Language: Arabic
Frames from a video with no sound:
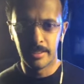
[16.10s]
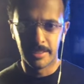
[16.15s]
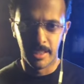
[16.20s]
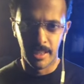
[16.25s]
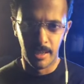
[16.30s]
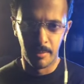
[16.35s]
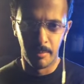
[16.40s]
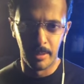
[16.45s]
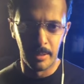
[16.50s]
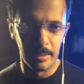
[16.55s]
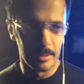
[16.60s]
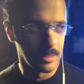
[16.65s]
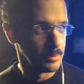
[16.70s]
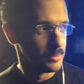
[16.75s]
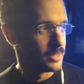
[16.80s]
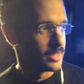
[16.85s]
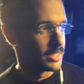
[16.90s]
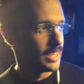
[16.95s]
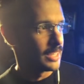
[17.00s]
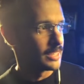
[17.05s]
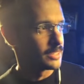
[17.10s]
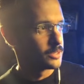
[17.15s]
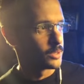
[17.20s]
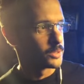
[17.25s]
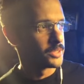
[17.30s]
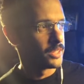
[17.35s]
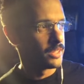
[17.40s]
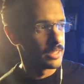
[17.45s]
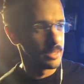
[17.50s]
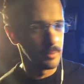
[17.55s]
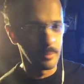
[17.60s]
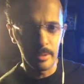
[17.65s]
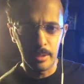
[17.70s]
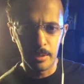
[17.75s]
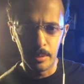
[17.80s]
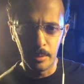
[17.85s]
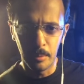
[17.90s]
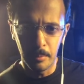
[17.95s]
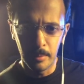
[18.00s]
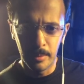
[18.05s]
سلام عليكم اللي قاعده توصلني
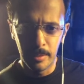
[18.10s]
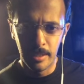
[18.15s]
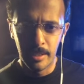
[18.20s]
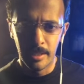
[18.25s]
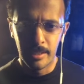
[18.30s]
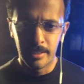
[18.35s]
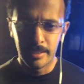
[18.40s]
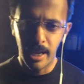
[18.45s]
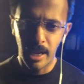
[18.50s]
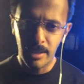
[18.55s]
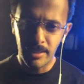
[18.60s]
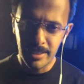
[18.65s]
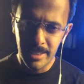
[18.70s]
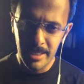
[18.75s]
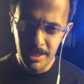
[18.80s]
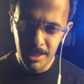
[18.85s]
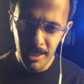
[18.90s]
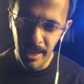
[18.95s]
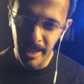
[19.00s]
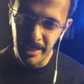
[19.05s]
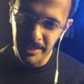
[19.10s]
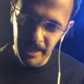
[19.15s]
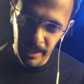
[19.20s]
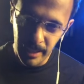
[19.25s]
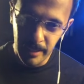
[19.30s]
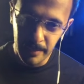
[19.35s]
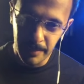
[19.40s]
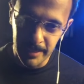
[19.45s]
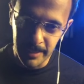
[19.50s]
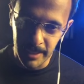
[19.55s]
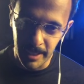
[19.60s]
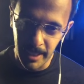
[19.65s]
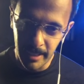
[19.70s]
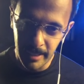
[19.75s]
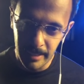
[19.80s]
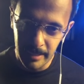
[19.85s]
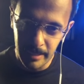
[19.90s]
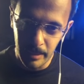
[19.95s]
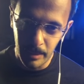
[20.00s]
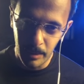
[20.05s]
منكم قاعد اسجلها صار لي
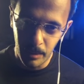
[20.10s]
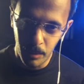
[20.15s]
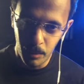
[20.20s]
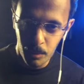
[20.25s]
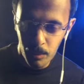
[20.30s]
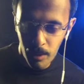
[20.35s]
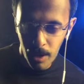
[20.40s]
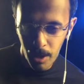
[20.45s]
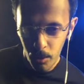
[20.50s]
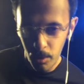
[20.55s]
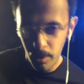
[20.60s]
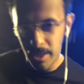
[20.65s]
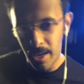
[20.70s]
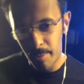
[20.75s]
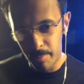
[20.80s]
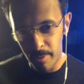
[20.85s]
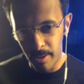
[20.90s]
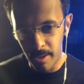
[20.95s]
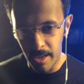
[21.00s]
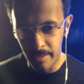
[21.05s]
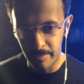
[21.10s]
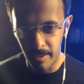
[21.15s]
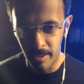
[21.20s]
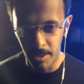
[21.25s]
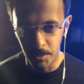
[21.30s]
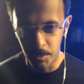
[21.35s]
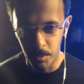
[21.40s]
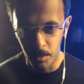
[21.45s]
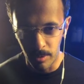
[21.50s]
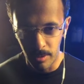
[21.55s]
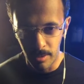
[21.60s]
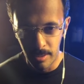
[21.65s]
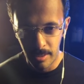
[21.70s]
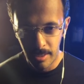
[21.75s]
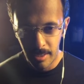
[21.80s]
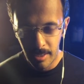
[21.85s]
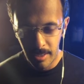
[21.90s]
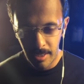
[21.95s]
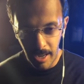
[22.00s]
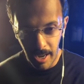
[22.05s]
فتره واقولها باللايف على طول
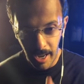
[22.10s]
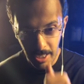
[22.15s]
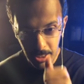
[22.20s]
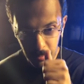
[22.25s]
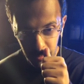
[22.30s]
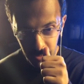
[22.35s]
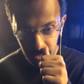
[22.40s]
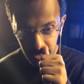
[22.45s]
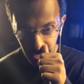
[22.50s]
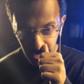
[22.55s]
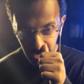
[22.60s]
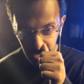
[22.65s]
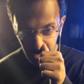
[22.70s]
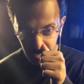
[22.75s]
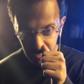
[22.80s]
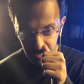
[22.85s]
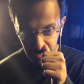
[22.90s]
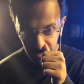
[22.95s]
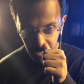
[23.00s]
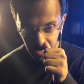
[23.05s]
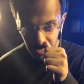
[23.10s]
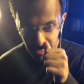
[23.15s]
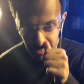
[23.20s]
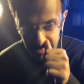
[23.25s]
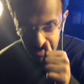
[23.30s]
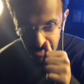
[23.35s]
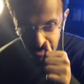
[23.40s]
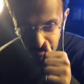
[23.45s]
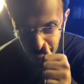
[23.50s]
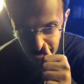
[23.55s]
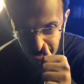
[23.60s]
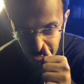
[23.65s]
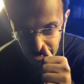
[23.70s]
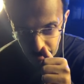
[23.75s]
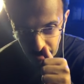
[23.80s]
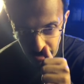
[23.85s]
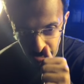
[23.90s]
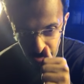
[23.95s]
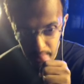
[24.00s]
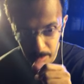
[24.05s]
من قال الله يسلمك هلا
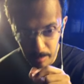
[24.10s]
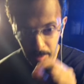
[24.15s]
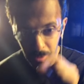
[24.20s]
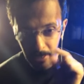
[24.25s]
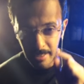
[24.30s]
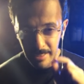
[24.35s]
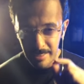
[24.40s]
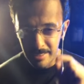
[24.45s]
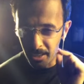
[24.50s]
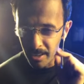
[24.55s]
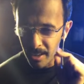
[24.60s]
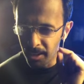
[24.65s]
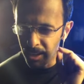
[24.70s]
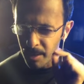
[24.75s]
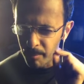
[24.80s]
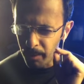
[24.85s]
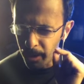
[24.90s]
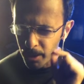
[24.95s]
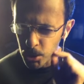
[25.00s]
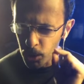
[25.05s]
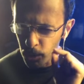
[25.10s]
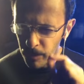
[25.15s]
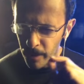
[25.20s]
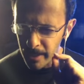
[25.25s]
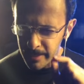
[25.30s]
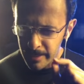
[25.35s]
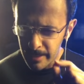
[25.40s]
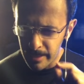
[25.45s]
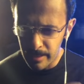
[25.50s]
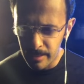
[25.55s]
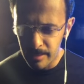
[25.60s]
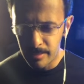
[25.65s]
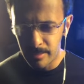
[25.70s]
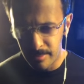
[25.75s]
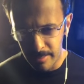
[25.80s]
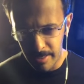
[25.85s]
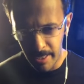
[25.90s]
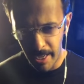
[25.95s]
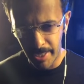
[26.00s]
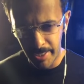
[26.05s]
بالحبيب ترى انا ما اشوف عدل
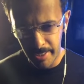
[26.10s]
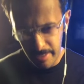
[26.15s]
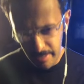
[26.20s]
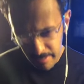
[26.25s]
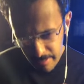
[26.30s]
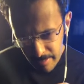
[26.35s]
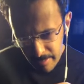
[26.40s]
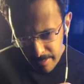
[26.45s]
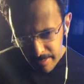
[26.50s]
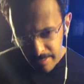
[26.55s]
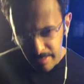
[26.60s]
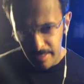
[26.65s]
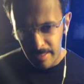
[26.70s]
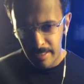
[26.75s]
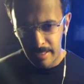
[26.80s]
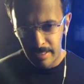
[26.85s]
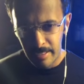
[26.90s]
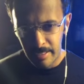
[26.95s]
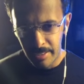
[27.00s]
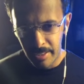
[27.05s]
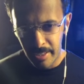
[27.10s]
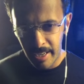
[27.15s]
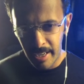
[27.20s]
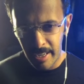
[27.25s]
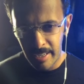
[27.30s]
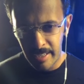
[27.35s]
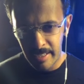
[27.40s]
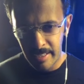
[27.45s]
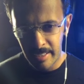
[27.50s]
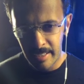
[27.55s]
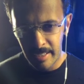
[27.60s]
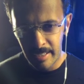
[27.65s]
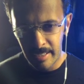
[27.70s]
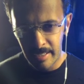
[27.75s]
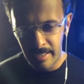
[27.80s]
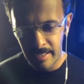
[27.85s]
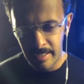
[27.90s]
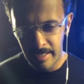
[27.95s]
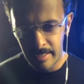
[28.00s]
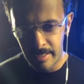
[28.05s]
يعني نخلي
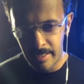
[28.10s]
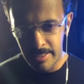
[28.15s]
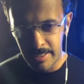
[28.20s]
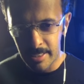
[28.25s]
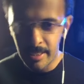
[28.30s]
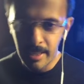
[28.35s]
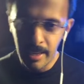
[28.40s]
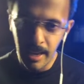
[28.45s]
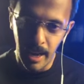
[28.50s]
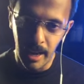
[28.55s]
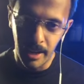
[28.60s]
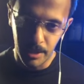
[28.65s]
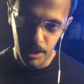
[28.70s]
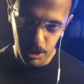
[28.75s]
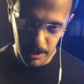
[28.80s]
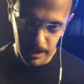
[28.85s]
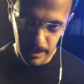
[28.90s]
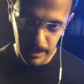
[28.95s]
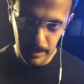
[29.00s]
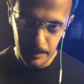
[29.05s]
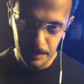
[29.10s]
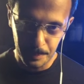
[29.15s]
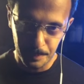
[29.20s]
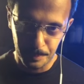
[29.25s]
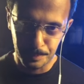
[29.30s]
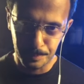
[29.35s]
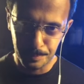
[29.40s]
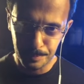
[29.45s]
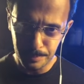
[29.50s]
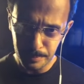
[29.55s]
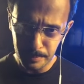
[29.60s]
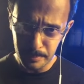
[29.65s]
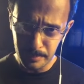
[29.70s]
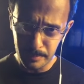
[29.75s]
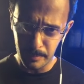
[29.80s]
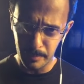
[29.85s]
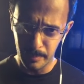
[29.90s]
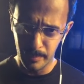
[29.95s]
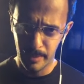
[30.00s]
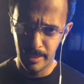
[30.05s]
الاسئله اخر شيء
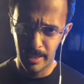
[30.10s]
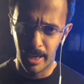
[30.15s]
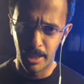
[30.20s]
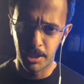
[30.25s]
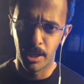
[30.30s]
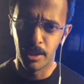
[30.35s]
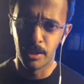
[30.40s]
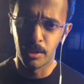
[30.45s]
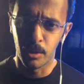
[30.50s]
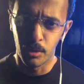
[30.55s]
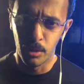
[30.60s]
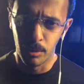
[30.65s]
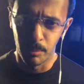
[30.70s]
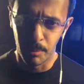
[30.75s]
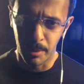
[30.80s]
عشان نكون